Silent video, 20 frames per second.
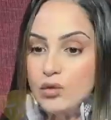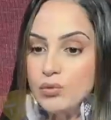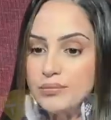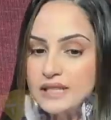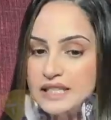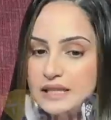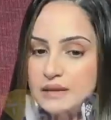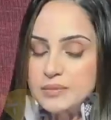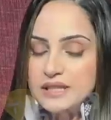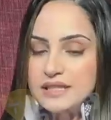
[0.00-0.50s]

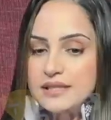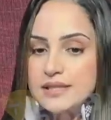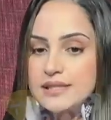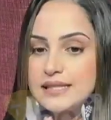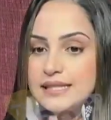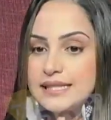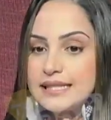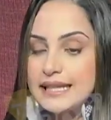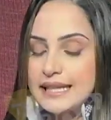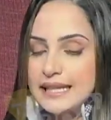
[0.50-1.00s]
منين بديت
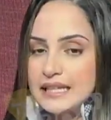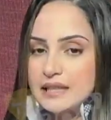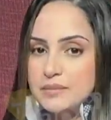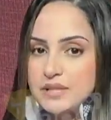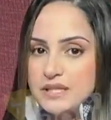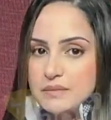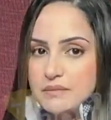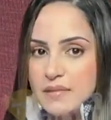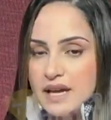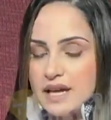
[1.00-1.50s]

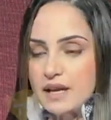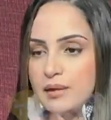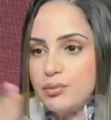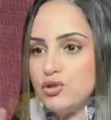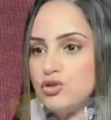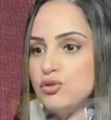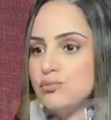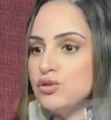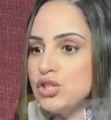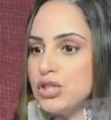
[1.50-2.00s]
صعيب تمايا
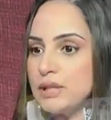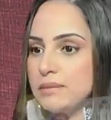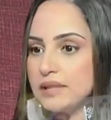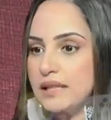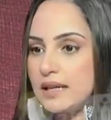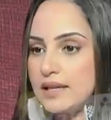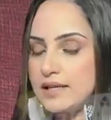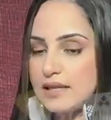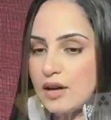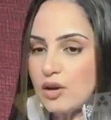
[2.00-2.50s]
باش تمشي
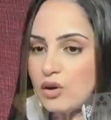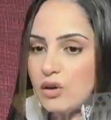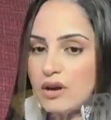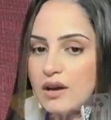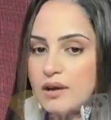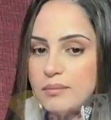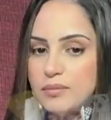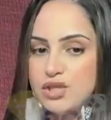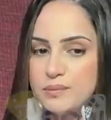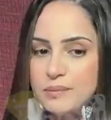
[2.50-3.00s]
لمدرسه
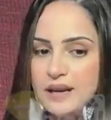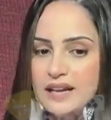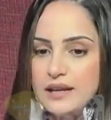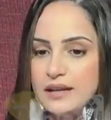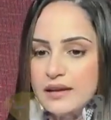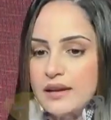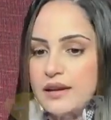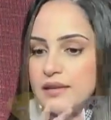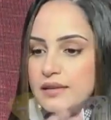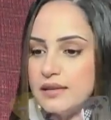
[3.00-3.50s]
اخرى ماشي بحال
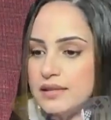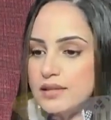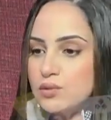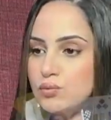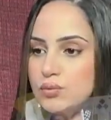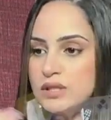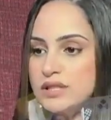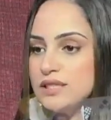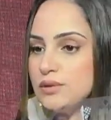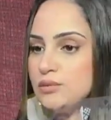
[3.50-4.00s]
هنا نهز
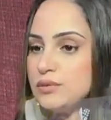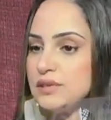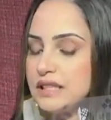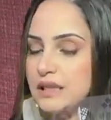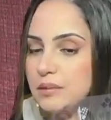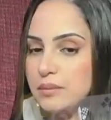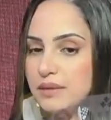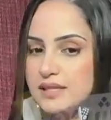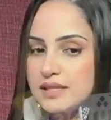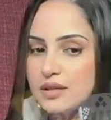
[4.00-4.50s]
ولدي
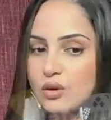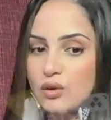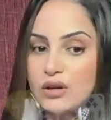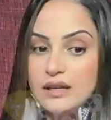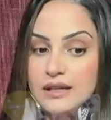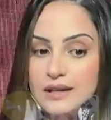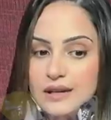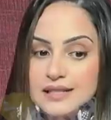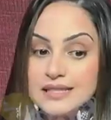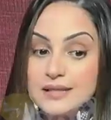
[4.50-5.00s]
ونديه لبلاصه
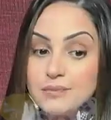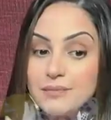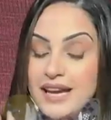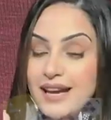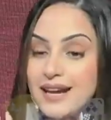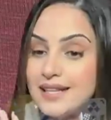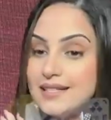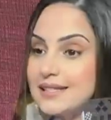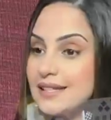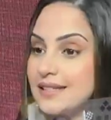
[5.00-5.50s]
اخرى لا
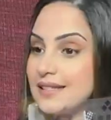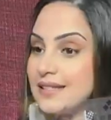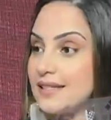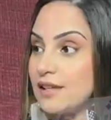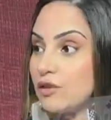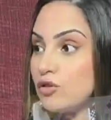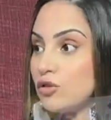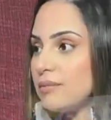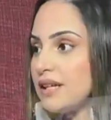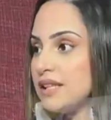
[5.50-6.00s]
تمايا اصلا لي
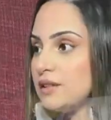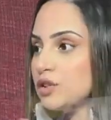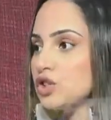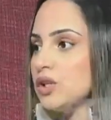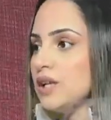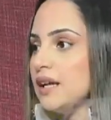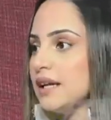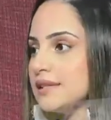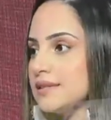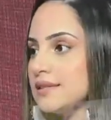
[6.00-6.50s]
زيكول ما
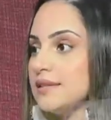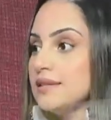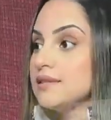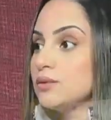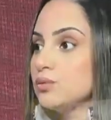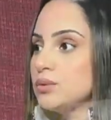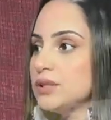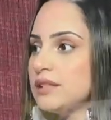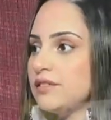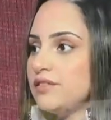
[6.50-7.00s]
عندكش الحق
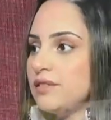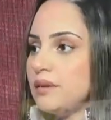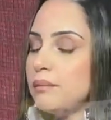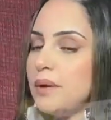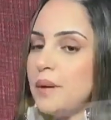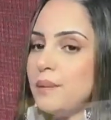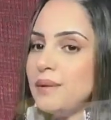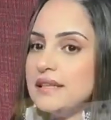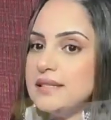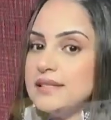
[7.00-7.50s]
تحط ولدك فين
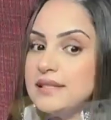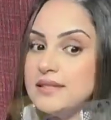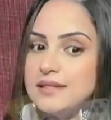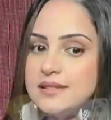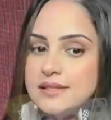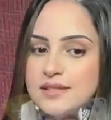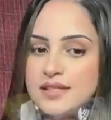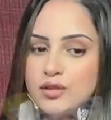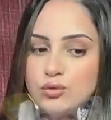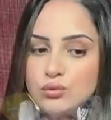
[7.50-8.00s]
ما بغيتي
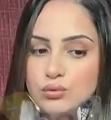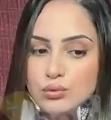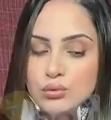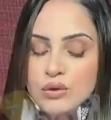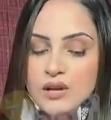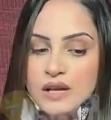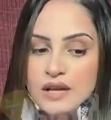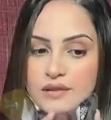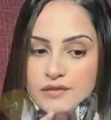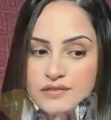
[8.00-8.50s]
خصك تحطو
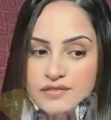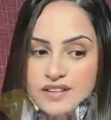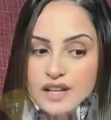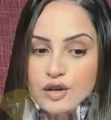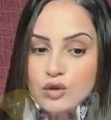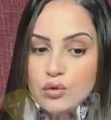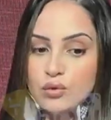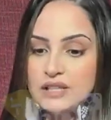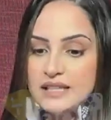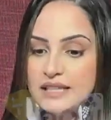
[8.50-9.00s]
في
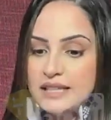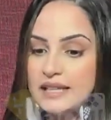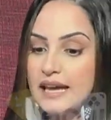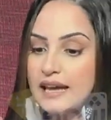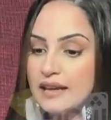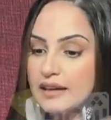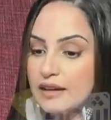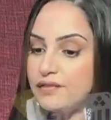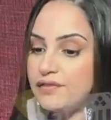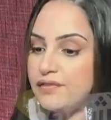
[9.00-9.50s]
ليكول اللي
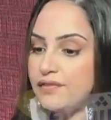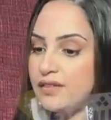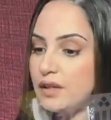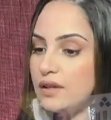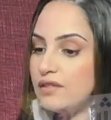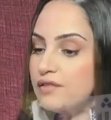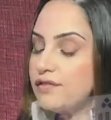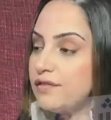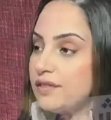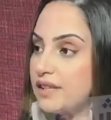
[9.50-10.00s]
كاينه
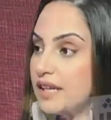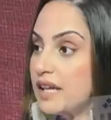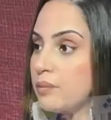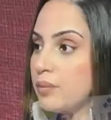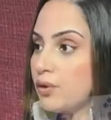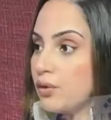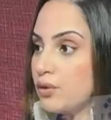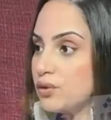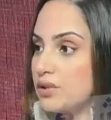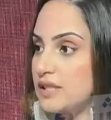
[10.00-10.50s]
في,
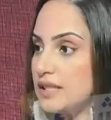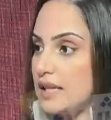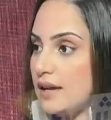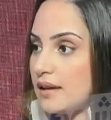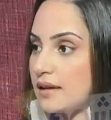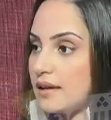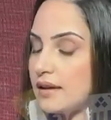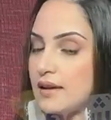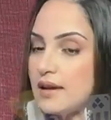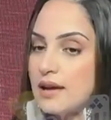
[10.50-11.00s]
النيبرهود
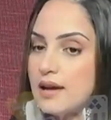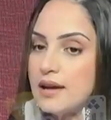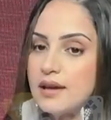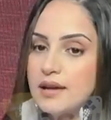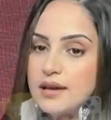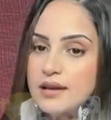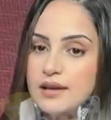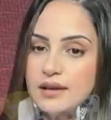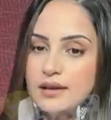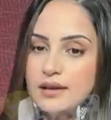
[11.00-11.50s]
ديالك
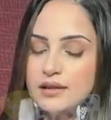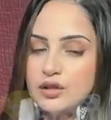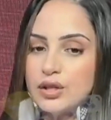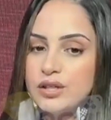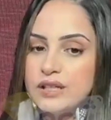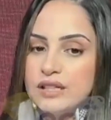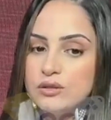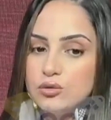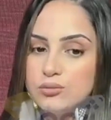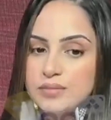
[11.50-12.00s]
دونك
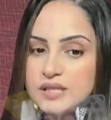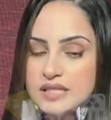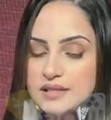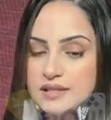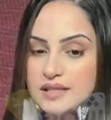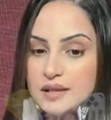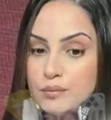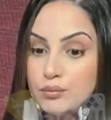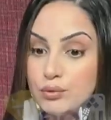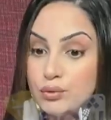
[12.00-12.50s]
آه، عندهم
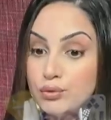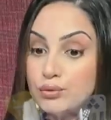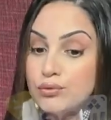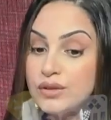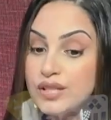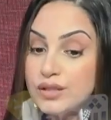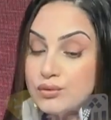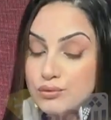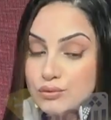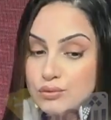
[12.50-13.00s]
سيستيم بوحدو
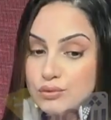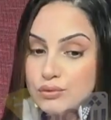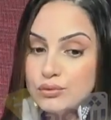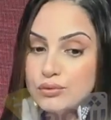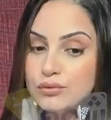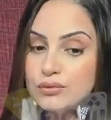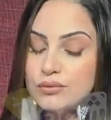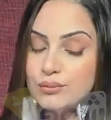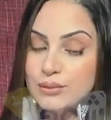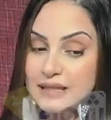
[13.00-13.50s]
اي
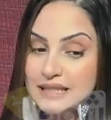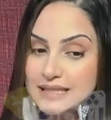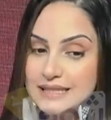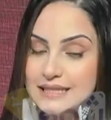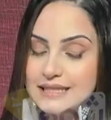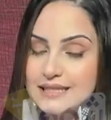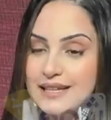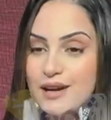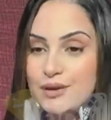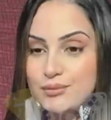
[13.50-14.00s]
دوكو
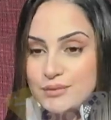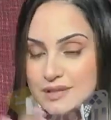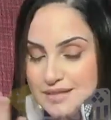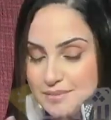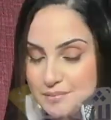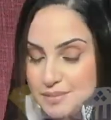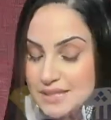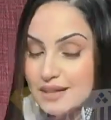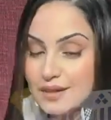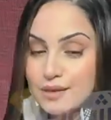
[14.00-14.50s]
والدي
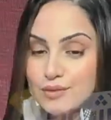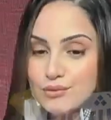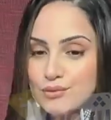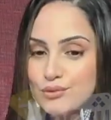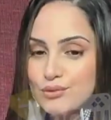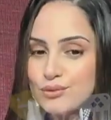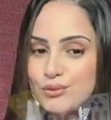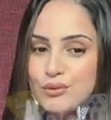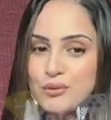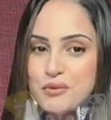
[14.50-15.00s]
عاوتاني مساكن
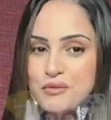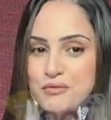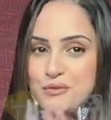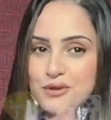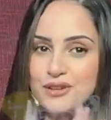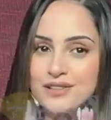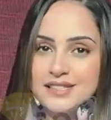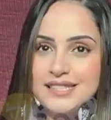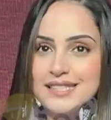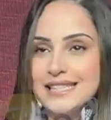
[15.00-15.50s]
اون اوتر
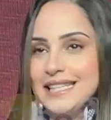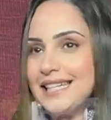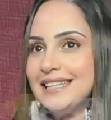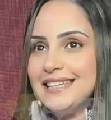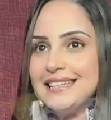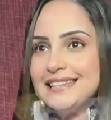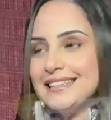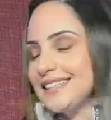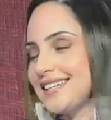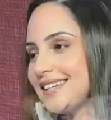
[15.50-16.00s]
فوا
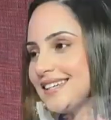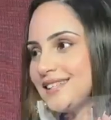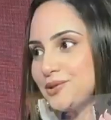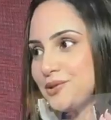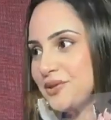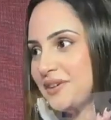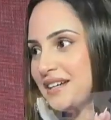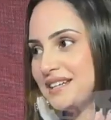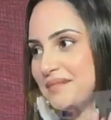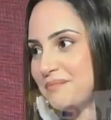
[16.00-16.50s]
تضحيه
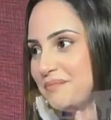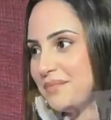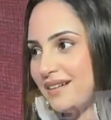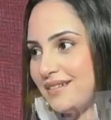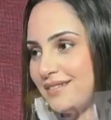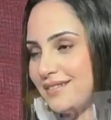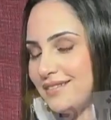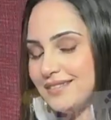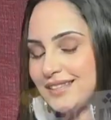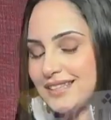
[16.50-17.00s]
كيديروها لي
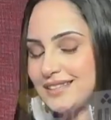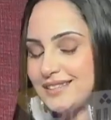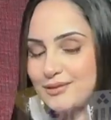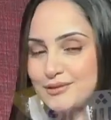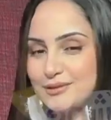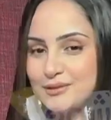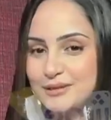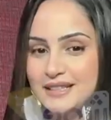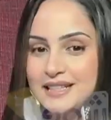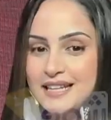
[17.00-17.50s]
بارون الله
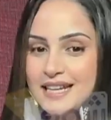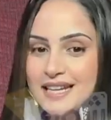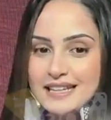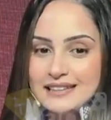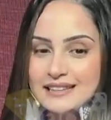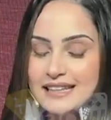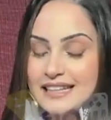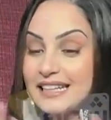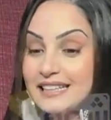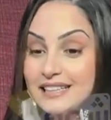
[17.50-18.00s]
يطول
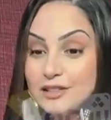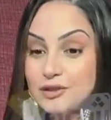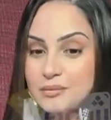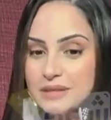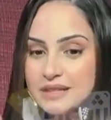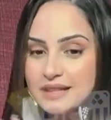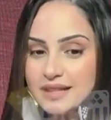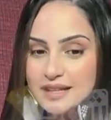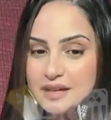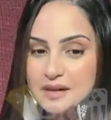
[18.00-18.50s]
الله
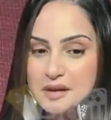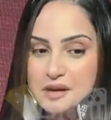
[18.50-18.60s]
يخليهم لنا يا